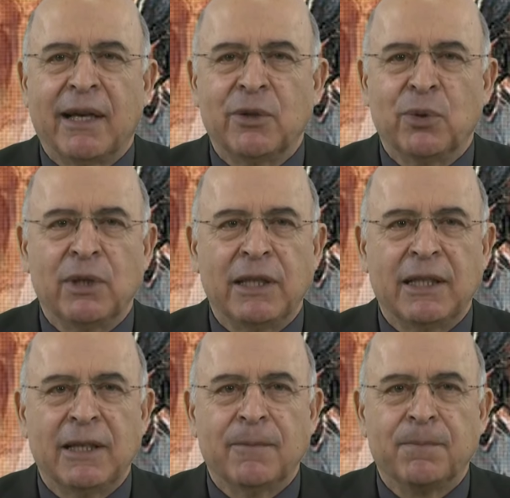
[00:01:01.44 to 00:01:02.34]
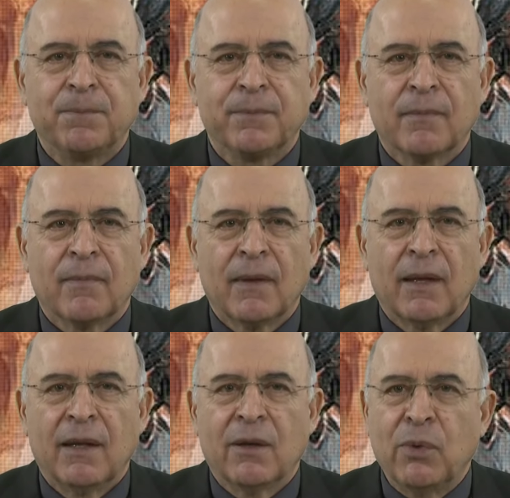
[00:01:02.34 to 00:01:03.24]
cagnolini.
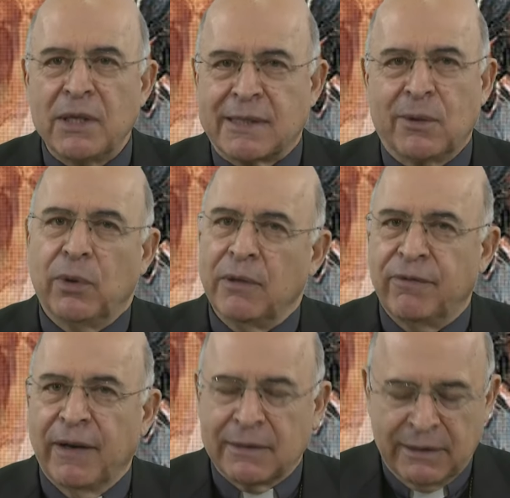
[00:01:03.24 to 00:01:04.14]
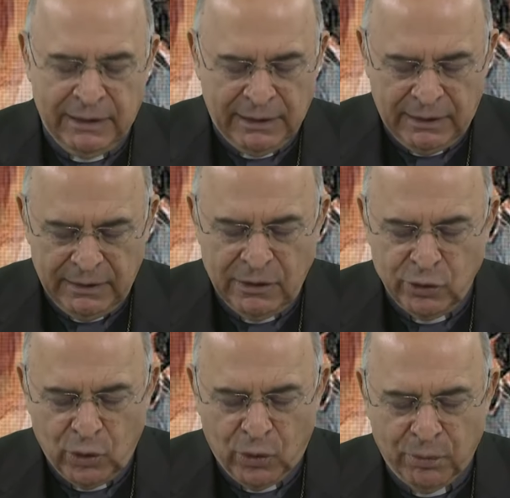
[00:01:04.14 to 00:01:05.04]
Questo infatti era il
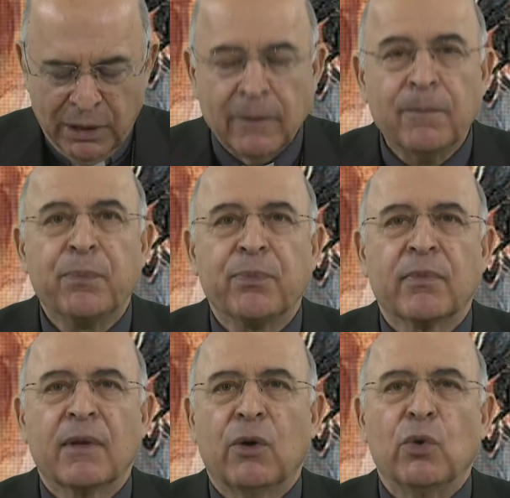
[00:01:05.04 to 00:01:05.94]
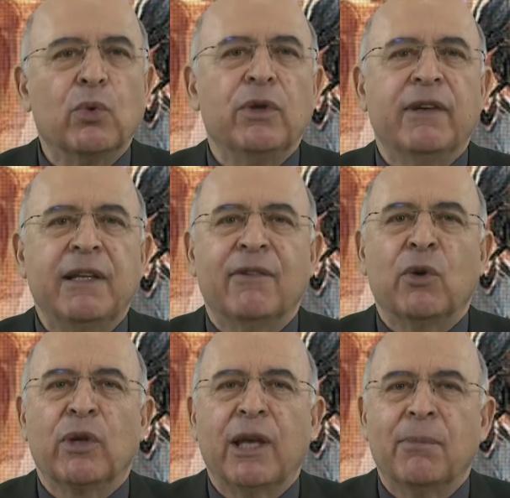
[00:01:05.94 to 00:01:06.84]
nome con cui
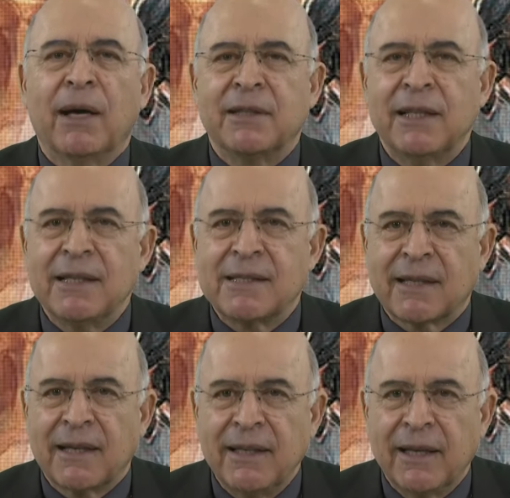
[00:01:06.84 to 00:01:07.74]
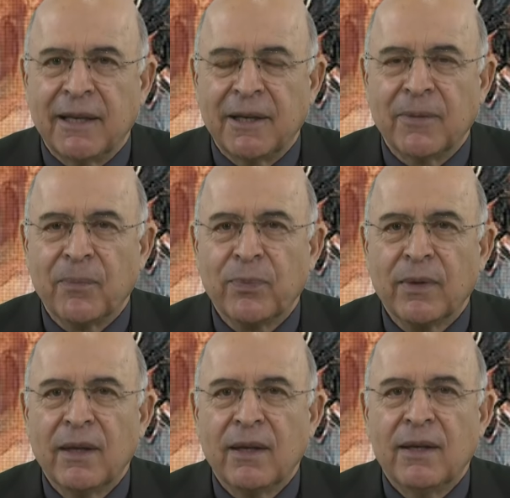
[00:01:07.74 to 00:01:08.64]
venivano chiamati gli stranieri.
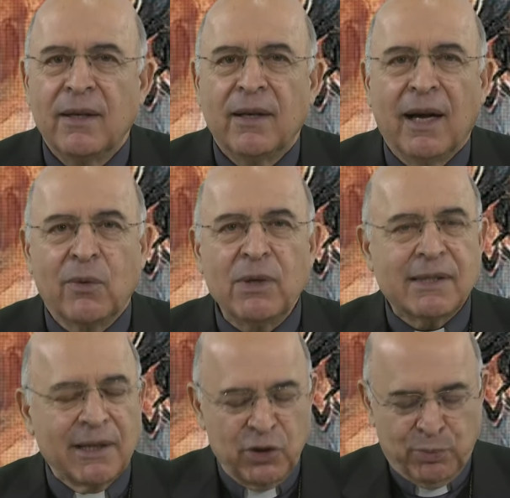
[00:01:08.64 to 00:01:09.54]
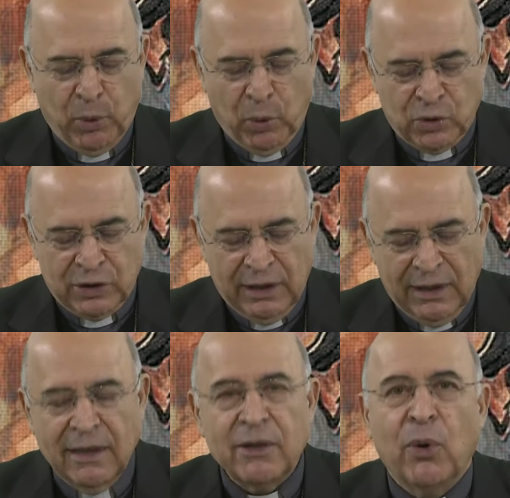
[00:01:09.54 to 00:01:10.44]
A questa
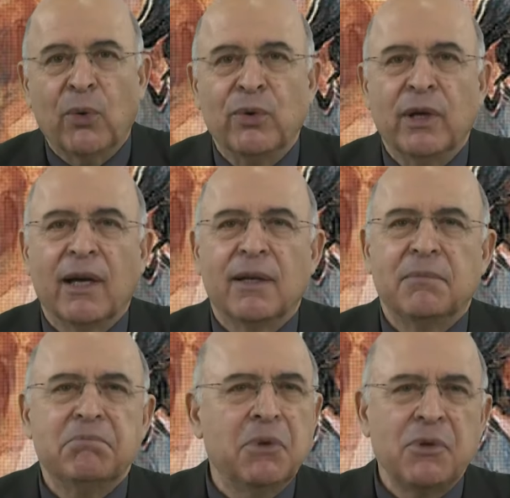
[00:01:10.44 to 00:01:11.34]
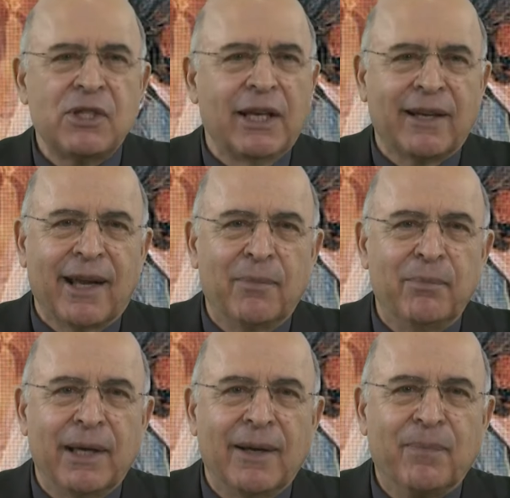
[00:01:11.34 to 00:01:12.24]
risposta la donna non si
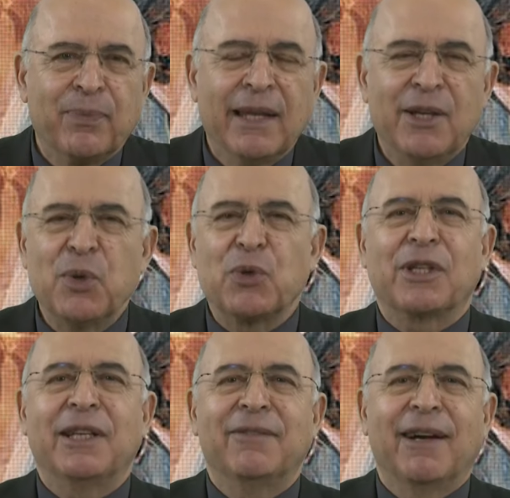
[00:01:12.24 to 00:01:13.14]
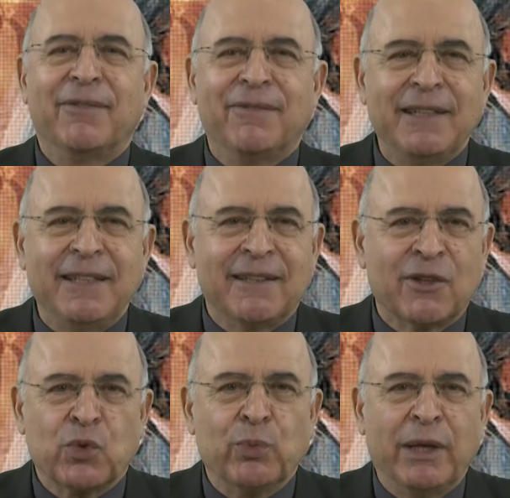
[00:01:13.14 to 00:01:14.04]
arrabbia, non se ne va
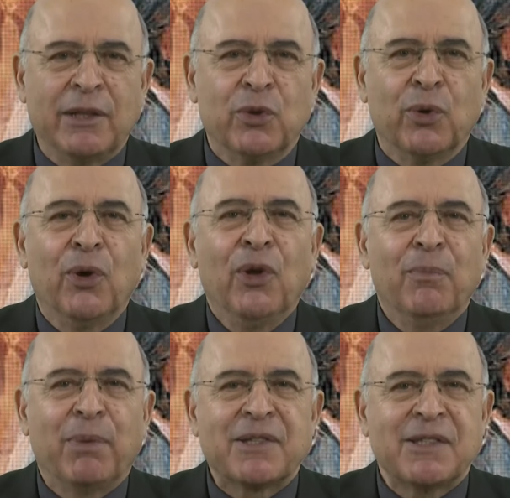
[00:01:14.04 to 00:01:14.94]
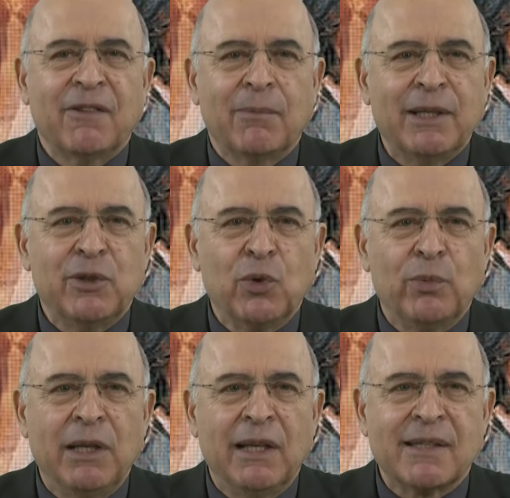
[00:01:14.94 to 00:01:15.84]
afflitta subendo passivamente
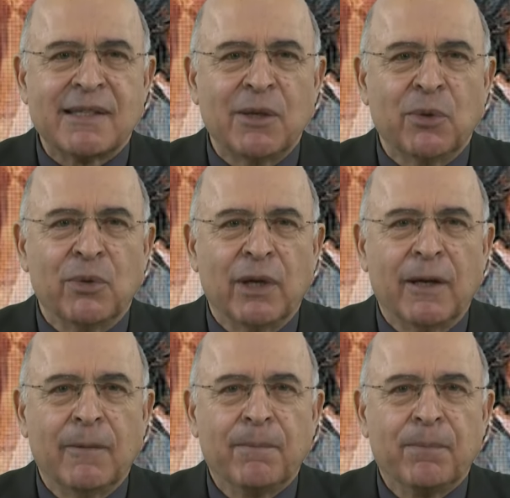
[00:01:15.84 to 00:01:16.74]
l'umiliazione,